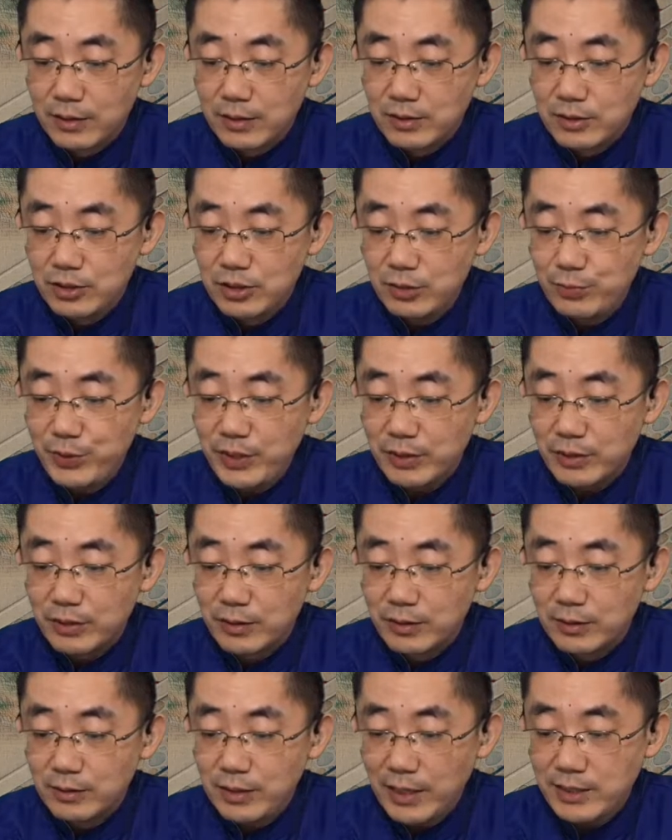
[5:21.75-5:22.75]
吃毕。
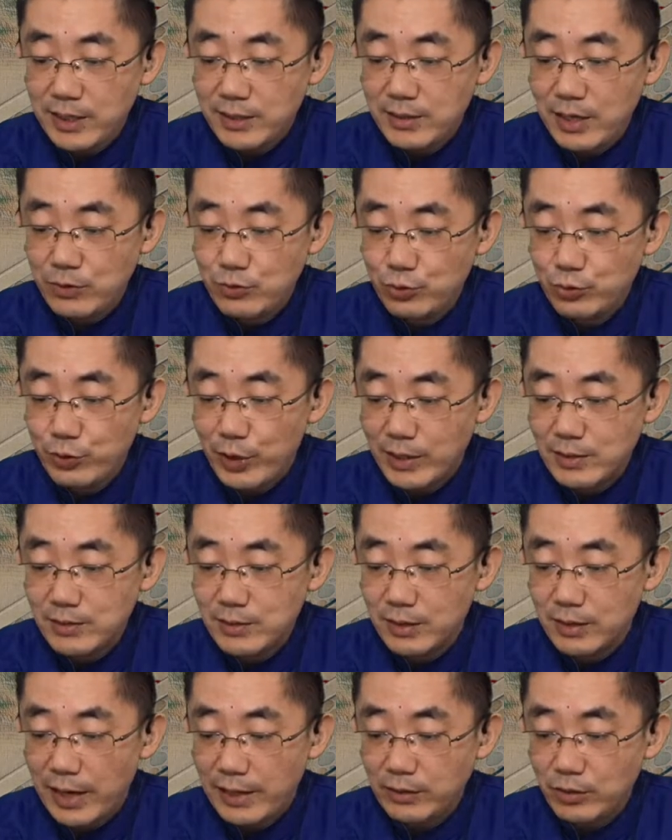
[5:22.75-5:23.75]
大家才出园
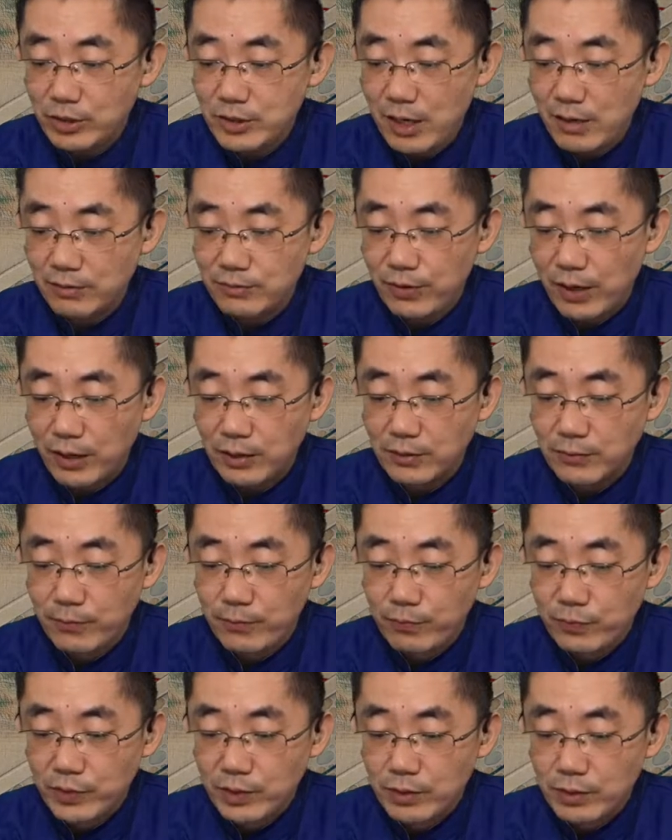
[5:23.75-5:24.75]
子，来到上房，
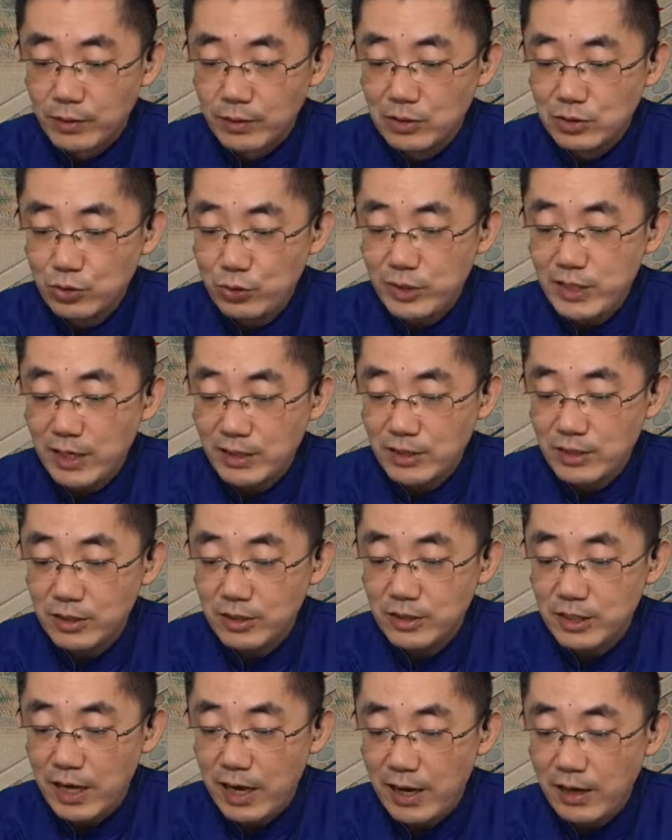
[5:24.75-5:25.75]
坐下吃了
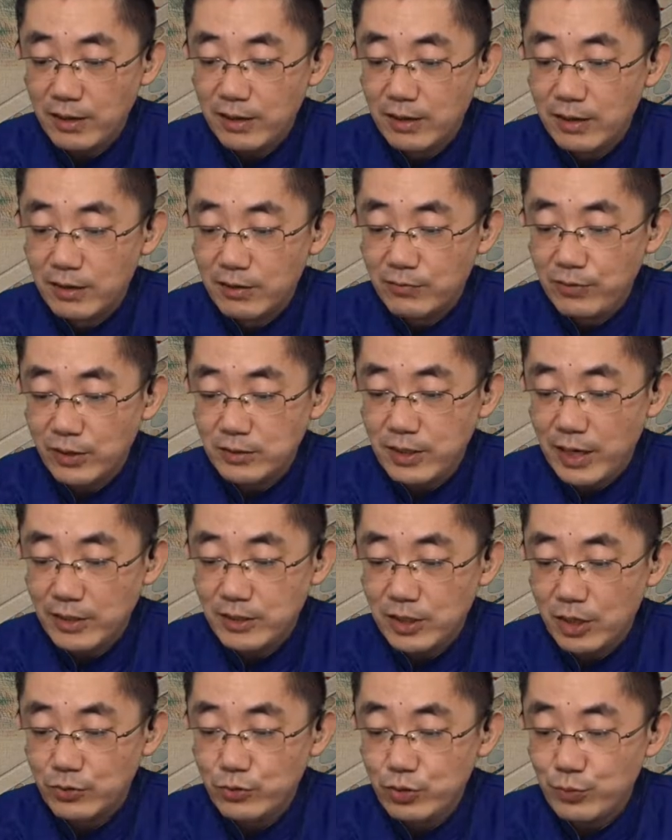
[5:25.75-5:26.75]
茶，方才
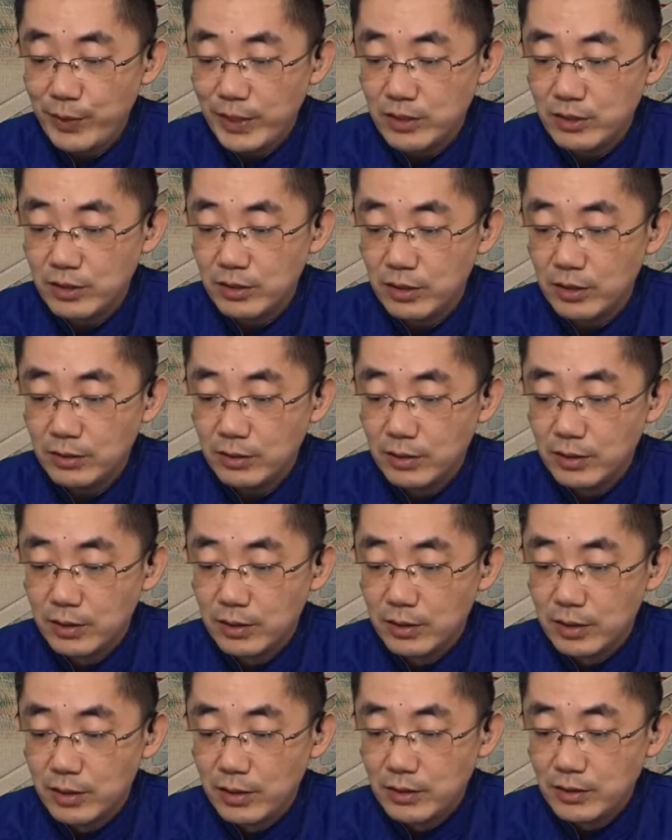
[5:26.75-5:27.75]
叫预备车，
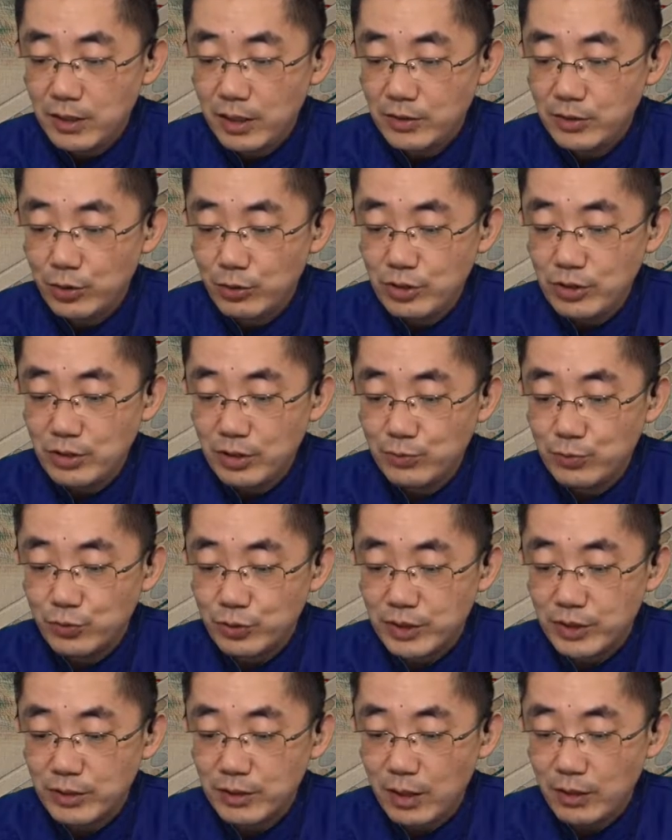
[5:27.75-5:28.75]
向尤氏的母
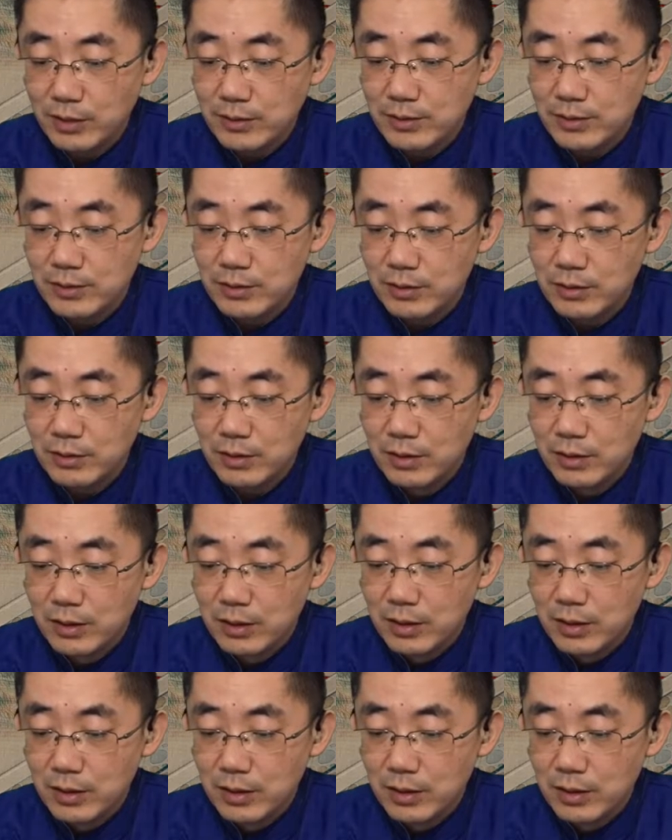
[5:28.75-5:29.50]
亲告了辞。